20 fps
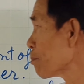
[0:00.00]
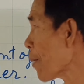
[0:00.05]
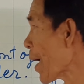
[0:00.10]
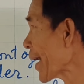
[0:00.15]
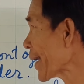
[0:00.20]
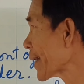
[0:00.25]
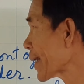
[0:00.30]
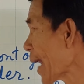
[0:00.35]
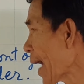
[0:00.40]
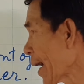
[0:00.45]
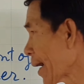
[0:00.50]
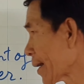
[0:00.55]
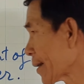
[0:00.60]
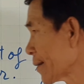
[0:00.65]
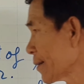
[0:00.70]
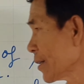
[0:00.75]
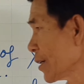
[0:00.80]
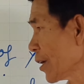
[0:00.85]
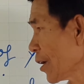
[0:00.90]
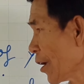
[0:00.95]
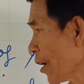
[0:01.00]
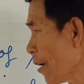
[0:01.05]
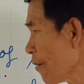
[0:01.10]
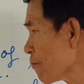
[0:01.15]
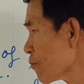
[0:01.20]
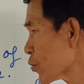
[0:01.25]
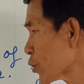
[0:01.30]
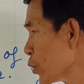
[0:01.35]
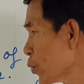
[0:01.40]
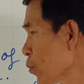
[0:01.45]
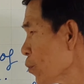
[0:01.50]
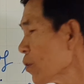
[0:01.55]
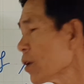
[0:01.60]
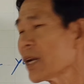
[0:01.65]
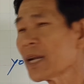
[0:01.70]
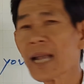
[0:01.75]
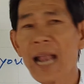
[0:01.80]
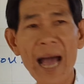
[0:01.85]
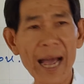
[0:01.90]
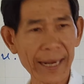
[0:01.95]
bad luck if you
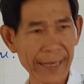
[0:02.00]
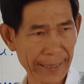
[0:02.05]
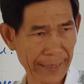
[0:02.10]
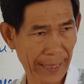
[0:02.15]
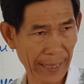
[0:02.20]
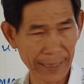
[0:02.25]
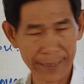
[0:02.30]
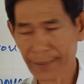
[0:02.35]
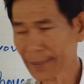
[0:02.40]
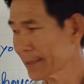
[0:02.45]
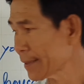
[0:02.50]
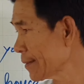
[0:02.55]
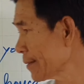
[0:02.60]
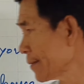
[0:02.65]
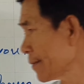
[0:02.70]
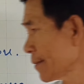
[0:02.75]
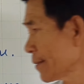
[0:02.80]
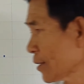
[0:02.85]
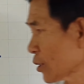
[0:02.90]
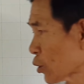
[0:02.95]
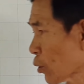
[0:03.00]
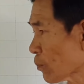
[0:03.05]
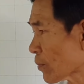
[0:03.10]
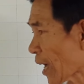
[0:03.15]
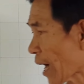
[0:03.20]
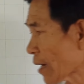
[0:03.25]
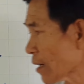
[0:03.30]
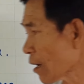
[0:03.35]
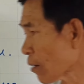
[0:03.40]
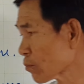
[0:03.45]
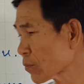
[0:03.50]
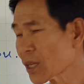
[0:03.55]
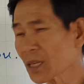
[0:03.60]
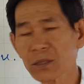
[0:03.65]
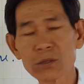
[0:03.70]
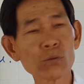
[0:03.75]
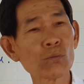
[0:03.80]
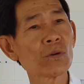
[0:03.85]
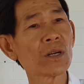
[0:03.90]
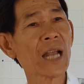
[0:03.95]
light. Chúng ta có đồng từ
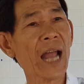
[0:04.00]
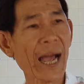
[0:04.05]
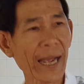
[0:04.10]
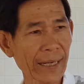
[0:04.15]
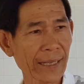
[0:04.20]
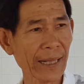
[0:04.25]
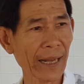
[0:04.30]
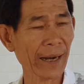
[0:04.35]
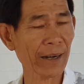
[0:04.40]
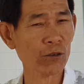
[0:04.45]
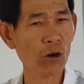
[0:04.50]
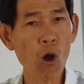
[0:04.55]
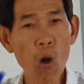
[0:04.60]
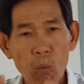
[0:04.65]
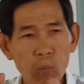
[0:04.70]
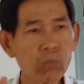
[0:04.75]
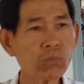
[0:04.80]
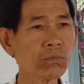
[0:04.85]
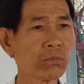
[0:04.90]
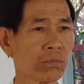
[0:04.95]
to light là đốt